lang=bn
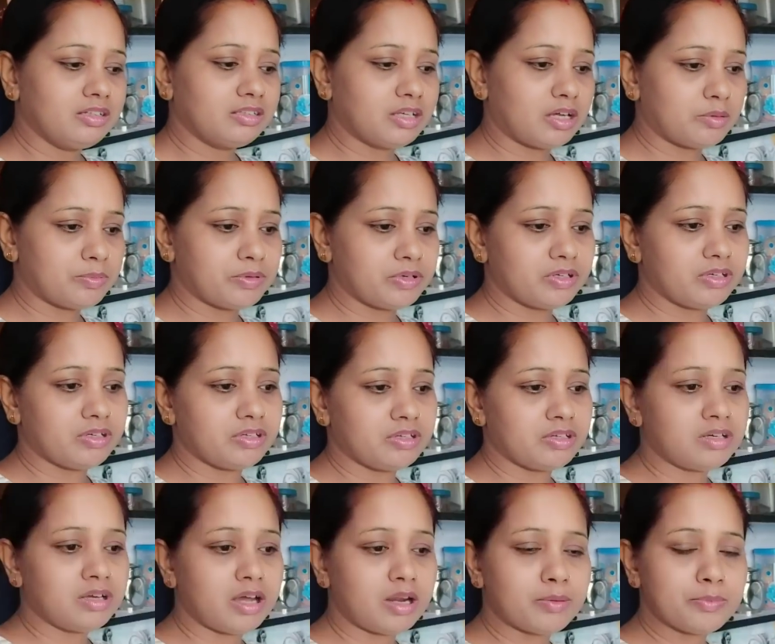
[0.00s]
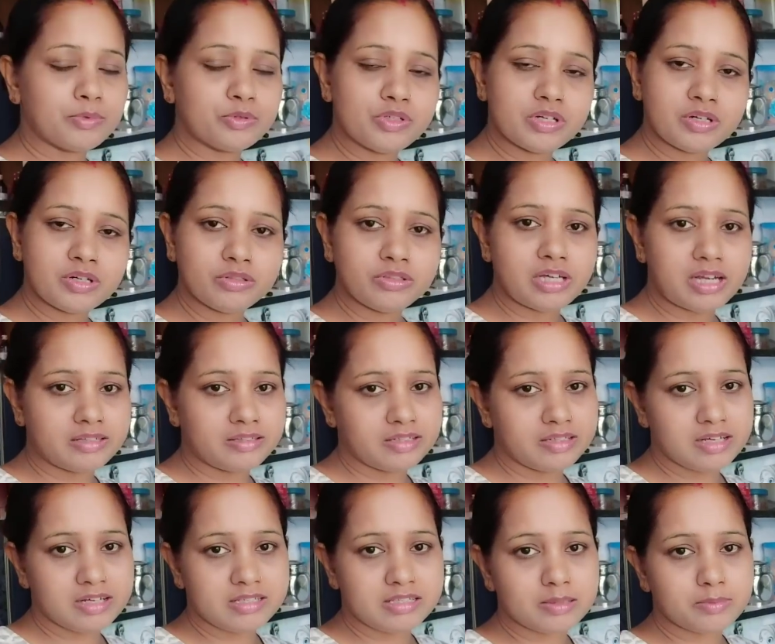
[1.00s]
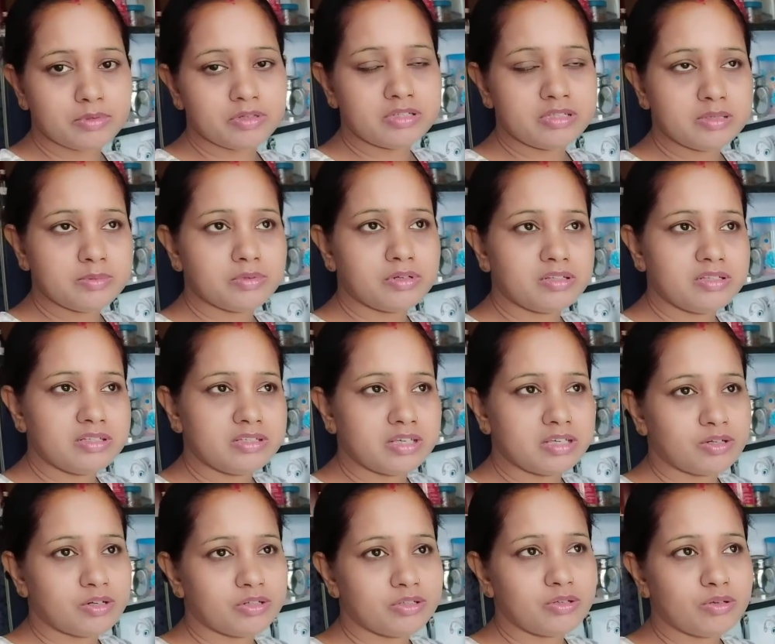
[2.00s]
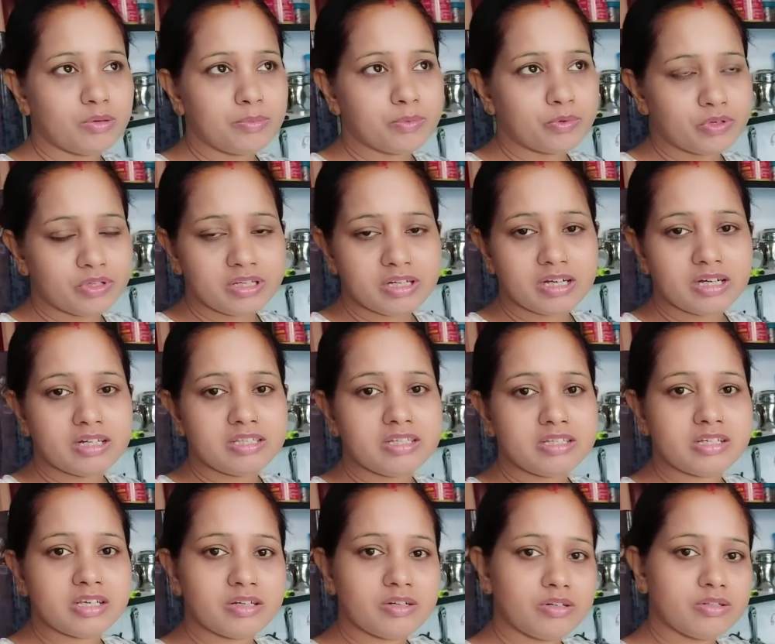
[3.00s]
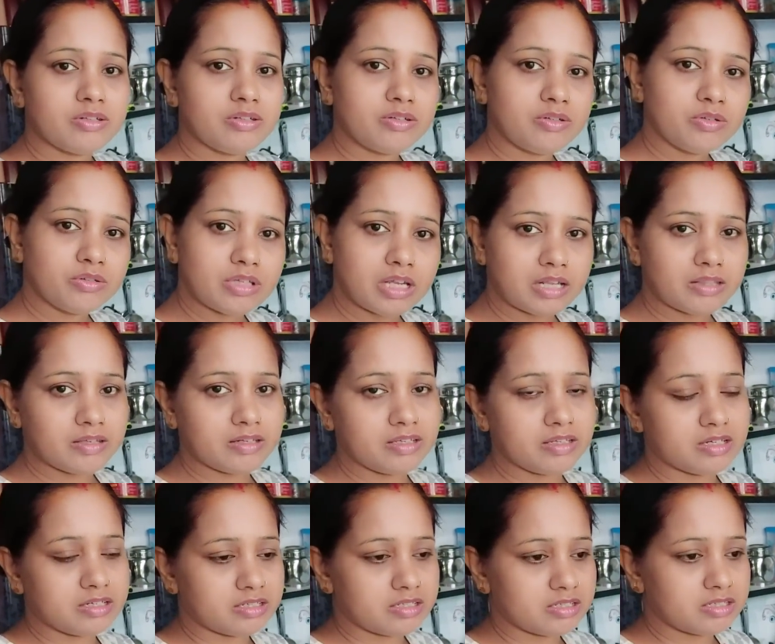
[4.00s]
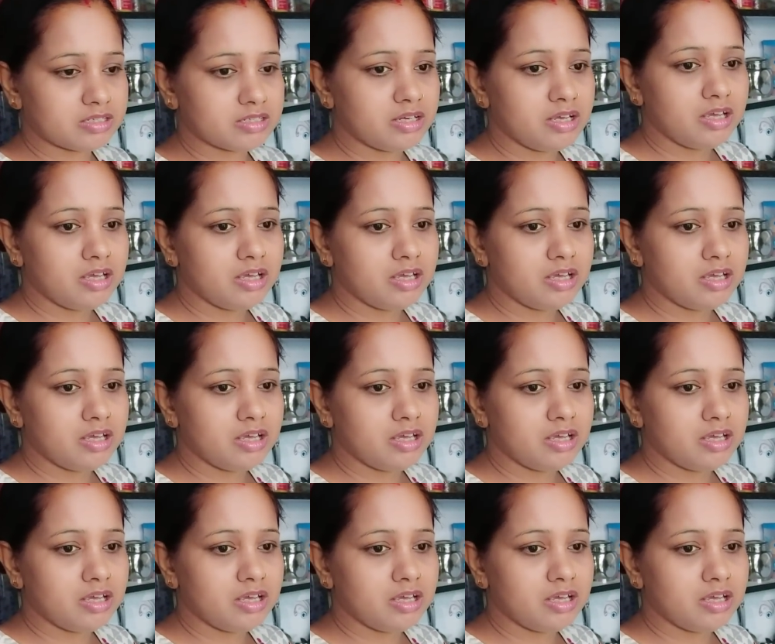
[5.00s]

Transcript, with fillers: তারপরে আর পূজাকেও তাড়াতাড়ি আসতে বলেছি বলেছে যেই কদিন ওর পরীক্ষা আছে সেই কদিন একটু তাড়াতাড়ি আসিস